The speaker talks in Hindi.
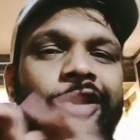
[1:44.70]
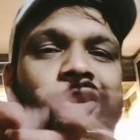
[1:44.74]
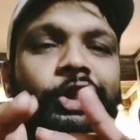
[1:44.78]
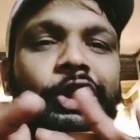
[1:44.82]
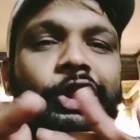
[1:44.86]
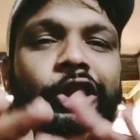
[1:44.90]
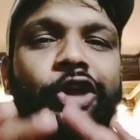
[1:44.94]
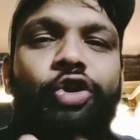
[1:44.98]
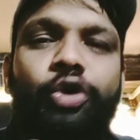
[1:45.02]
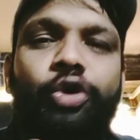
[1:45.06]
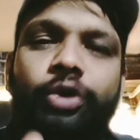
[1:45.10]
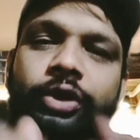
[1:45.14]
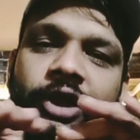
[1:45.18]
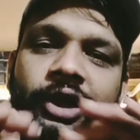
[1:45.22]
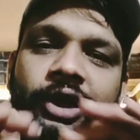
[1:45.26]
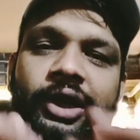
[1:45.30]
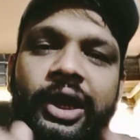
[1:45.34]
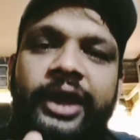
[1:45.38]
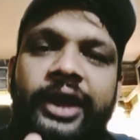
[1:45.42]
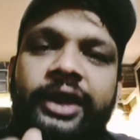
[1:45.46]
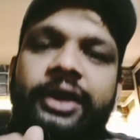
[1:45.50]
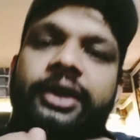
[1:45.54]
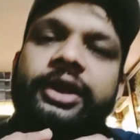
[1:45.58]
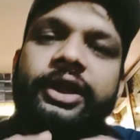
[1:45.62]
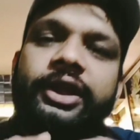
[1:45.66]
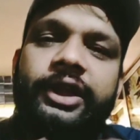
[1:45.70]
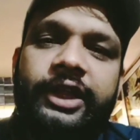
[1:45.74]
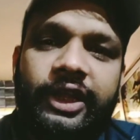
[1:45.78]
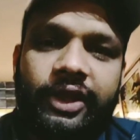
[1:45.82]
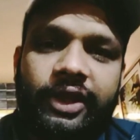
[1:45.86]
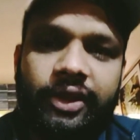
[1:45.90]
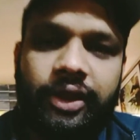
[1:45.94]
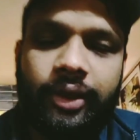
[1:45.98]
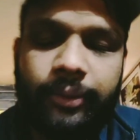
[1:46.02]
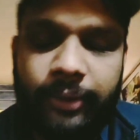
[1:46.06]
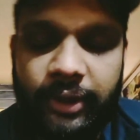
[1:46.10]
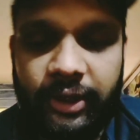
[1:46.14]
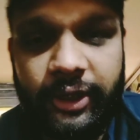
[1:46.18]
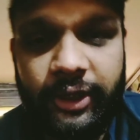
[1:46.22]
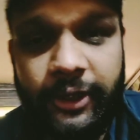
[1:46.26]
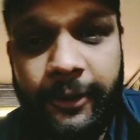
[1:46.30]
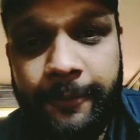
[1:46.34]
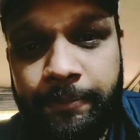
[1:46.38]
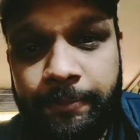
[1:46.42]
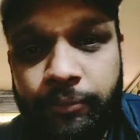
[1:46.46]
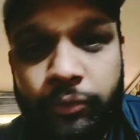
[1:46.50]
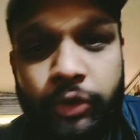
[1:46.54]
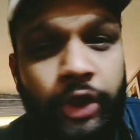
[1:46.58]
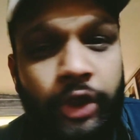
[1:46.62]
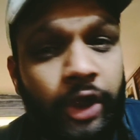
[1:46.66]
तीनों की लाइन एक समान थी
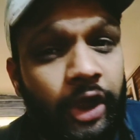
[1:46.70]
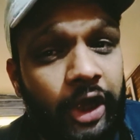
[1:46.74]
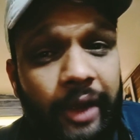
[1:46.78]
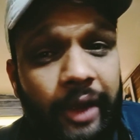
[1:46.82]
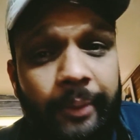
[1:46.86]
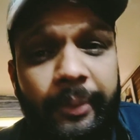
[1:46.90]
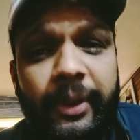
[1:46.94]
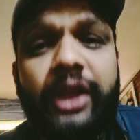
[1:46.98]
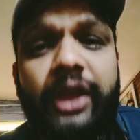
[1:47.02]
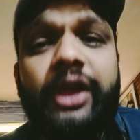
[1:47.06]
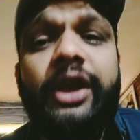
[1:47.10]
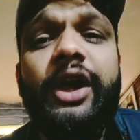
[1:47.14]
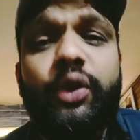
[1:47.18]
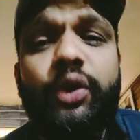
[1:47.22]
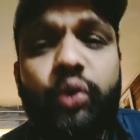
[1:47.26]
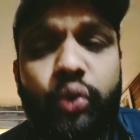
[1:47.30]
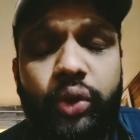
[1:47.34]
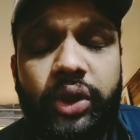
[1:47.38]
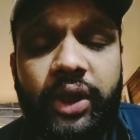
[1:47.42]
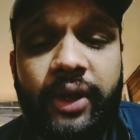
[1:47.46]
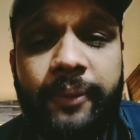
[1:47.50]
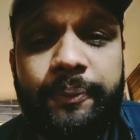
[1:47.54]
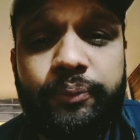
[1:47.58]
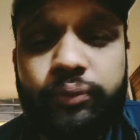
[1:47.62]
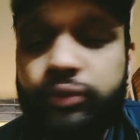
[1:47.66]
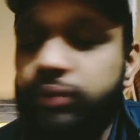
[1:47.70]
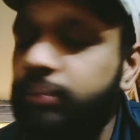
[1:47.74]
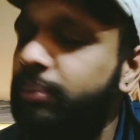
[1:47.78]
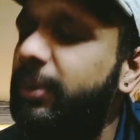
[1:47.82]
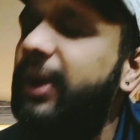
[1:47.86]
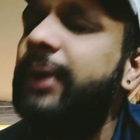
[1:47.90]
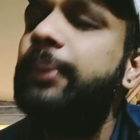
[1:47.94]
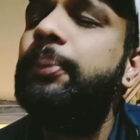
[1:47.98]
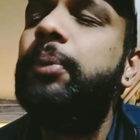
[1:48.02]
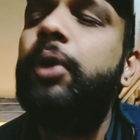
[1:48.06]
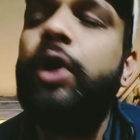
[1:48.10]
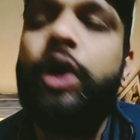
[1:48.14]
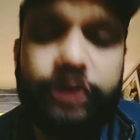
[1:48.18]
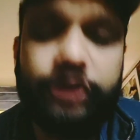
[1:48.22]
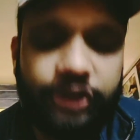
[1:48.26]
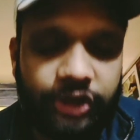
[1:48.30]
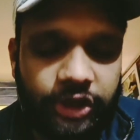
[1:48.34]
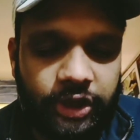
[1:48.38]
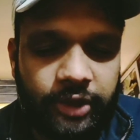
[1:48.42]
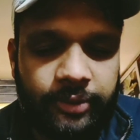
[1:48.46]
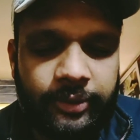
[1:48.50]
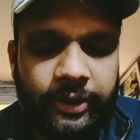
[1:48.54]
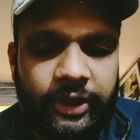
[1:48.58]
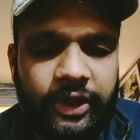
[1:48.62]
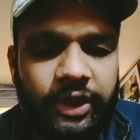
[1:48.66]
अब मैं करूँ क्या भाई बहुत
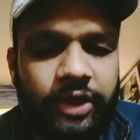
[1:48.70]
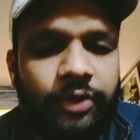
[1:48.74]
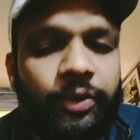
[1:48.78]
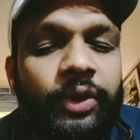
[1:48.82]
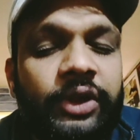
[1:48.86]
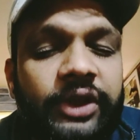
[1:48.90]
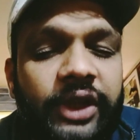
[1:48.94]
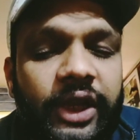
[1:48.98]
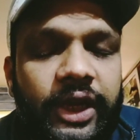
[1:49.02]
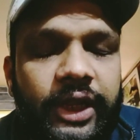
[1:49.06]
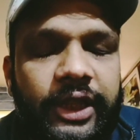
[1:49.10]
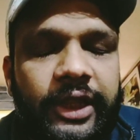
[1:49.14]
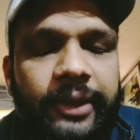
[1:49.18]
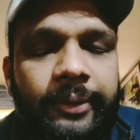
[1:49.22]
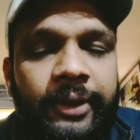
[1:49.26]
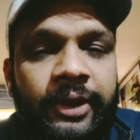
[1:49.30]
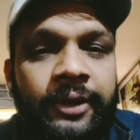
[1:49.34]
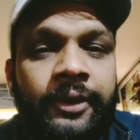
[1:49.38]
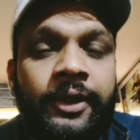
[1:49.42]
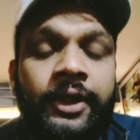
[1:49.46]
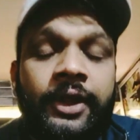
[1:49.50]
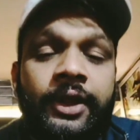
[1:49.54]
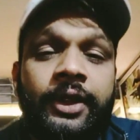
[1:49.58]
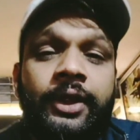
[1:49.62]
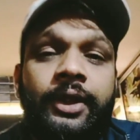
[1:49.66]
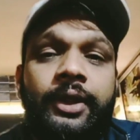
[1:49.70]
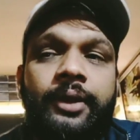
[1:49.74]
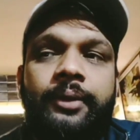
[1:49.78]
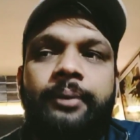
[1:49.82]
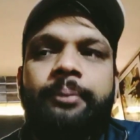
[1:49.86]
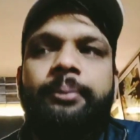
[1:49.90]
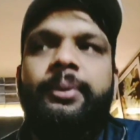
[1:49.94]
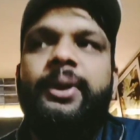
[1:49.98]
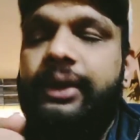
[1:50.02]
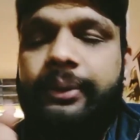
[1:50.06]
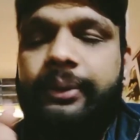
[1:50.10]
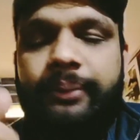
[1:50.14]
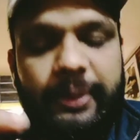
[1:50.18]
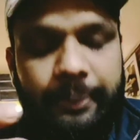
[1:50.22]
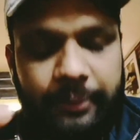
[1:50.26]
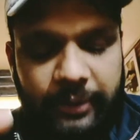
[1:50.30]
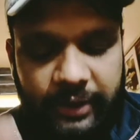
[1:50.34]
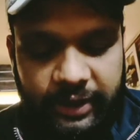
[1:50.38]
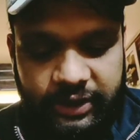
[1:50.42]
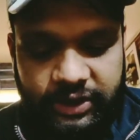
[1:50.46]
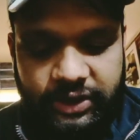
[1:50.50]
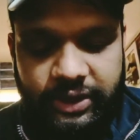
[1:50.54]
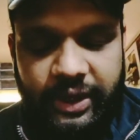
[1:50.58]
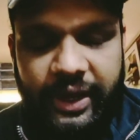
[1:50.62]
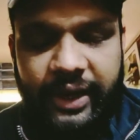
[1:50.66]
शर्म आती थी वहाँ जाने के बाद मैं मैं
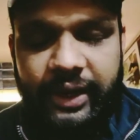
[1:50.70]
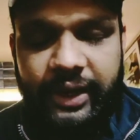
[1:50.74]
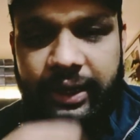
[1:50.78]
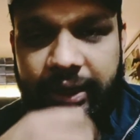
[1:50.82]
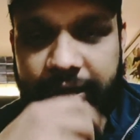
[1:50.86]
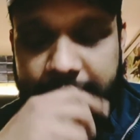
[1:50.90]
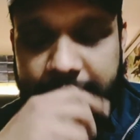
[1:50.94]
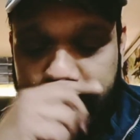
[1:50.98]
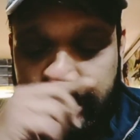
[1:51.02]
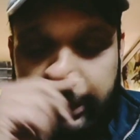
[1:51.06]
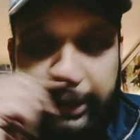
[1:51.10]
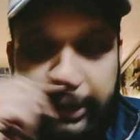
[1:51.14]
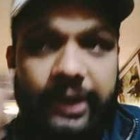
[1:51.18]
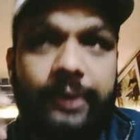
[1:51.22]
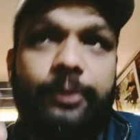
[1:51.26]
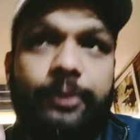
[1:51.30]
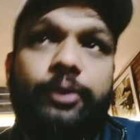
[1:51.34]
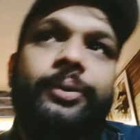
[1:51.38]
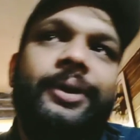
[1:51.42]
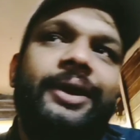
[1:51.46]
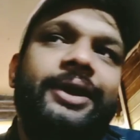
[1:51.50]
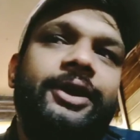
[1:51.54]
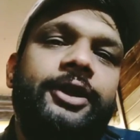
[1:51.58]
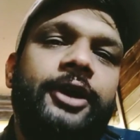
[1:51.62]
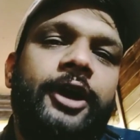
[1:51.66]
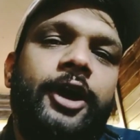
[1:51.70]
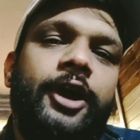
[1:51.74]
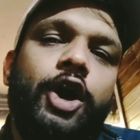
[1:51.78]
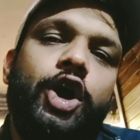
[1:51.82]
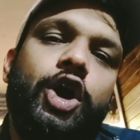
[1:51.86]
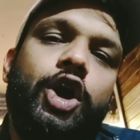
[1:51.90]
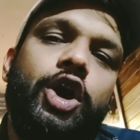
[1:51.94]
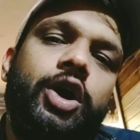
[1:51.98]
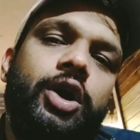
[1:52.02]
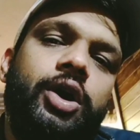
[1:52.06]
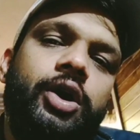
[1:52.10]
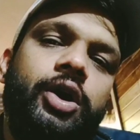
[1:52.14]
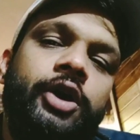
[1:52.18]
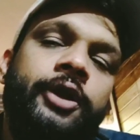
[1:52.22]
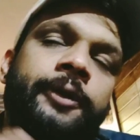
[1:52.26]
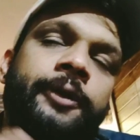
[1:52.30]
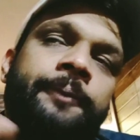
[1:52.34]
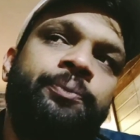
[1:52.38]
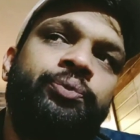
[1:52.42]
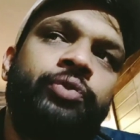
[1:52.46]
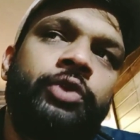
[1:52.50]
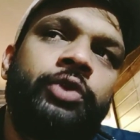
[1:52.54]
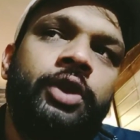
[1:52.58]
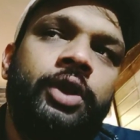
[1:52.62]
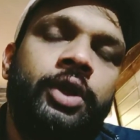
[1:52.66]
अपना स्टैंड लेके जाता था मोबाइल का और
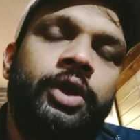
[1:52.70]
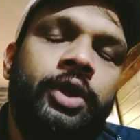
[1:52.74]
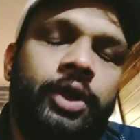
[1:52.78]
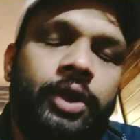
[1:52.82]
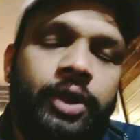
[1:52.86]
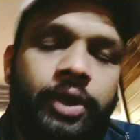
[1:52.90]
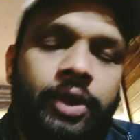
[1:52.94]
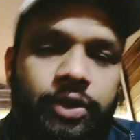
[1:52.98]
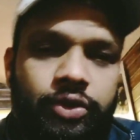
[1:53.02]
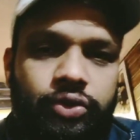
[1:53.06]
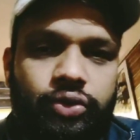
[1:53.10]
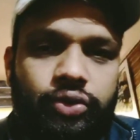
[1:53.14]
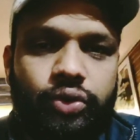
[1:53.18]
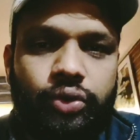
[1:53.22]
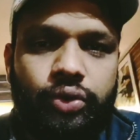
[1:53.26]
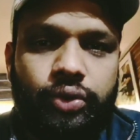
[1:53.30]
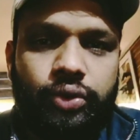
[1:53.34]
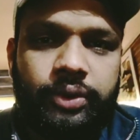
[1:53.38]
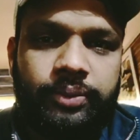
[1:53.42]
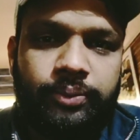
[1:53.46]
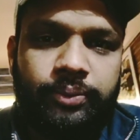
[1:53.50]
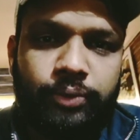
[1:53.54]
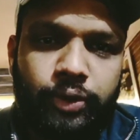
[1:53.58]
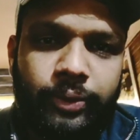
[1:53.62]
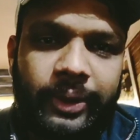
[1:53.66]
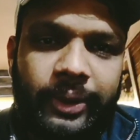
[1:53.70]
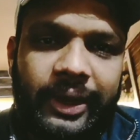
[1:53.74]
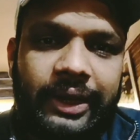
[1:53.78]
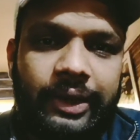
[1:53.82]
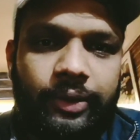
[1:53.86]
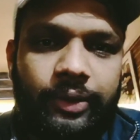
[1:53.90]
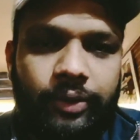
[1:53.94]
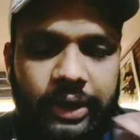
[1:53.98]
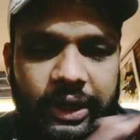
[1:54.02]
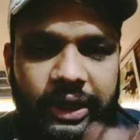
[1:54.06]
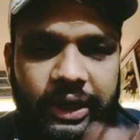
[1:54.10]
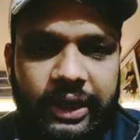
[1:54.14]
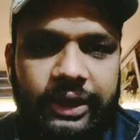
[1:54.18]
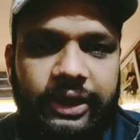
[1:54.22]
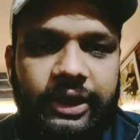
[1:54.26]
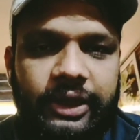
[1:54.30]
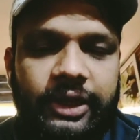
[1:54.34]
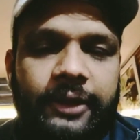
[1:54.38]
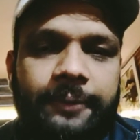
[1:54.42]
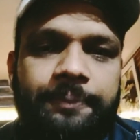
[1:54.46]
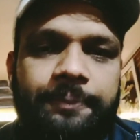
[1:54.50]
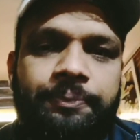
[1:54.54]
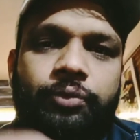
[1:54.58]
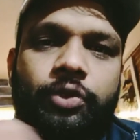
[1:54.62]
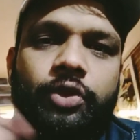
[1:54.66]
जो मोबाइल है वो लगाता
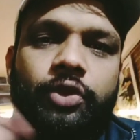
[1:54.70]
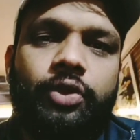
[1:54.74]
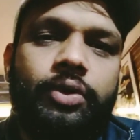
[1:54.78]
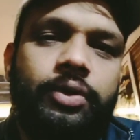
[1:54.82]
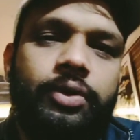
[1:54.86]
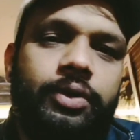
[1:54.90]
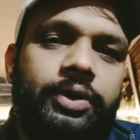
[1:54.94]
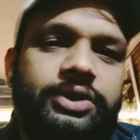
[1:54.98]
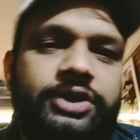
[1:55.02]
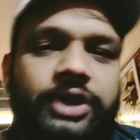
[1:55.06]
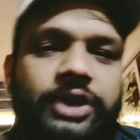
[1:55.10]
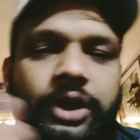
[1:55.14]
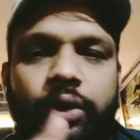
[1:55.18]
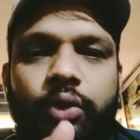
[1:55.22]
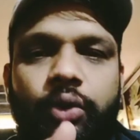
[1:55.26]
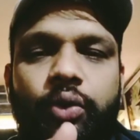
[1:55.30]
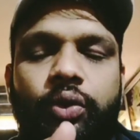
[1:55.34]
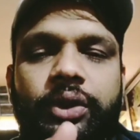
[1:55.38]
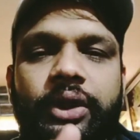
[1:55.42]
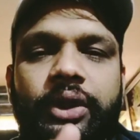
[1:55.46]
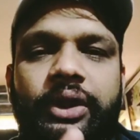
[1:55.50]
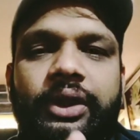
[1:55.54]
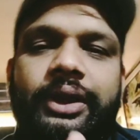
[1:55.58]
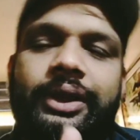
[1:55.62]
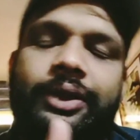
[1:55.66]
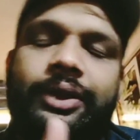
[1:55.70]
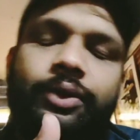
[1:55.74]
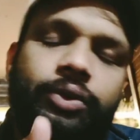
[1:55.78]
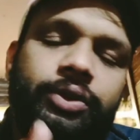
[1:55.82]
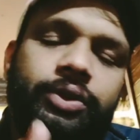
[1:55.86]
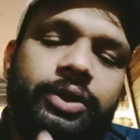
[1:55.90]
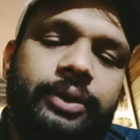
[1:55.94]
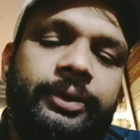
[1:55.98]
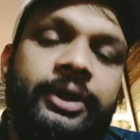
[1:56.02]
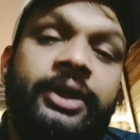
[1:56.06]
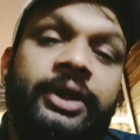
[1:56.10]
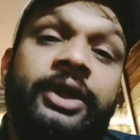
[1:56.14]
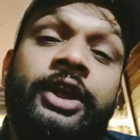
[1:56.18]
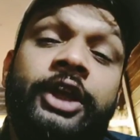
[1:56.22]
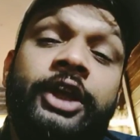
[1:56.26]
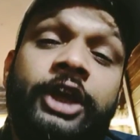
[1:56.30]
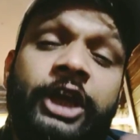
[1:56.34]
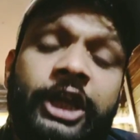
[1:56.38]
था और चल्लू होता था लेकिन उससे भाई